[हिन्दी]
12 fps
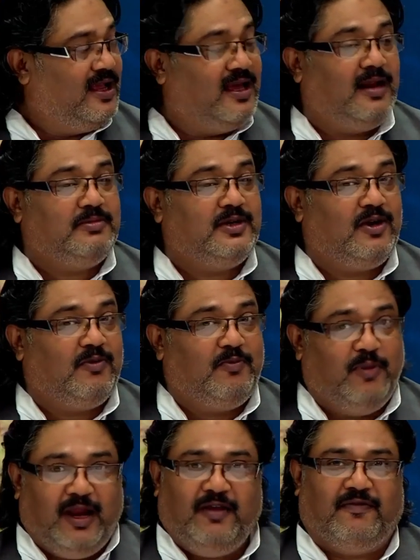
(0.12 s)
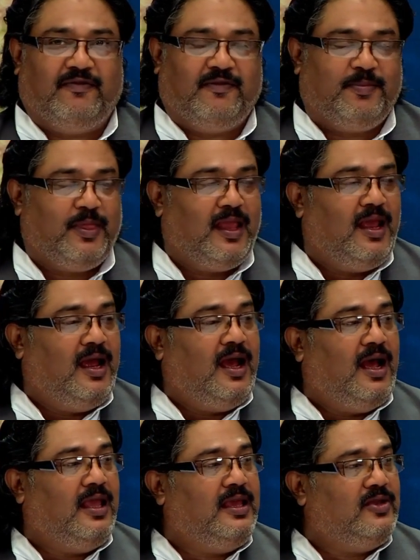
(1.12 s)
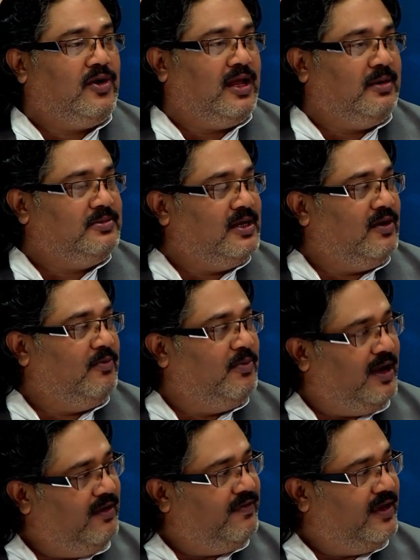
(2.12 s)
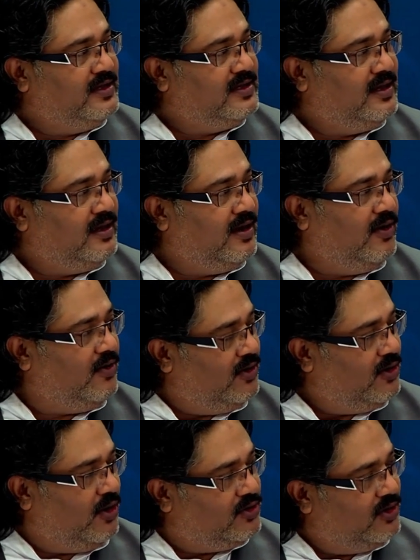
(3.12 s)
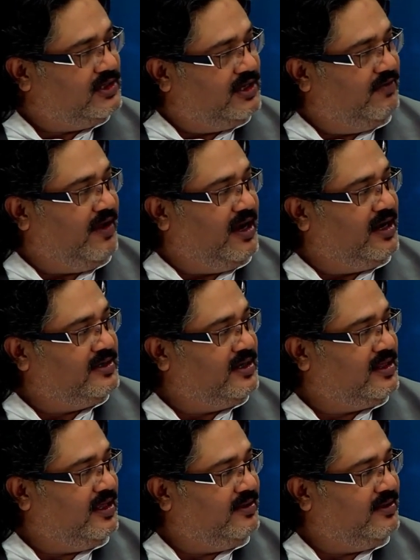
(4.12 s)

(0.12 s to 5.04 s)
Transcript: करप्शन ऑफ बिलीफ ये जो करप्शन ऑफ बिलीफ है इसे और और थोड़ा सा डिफाइन कर सकते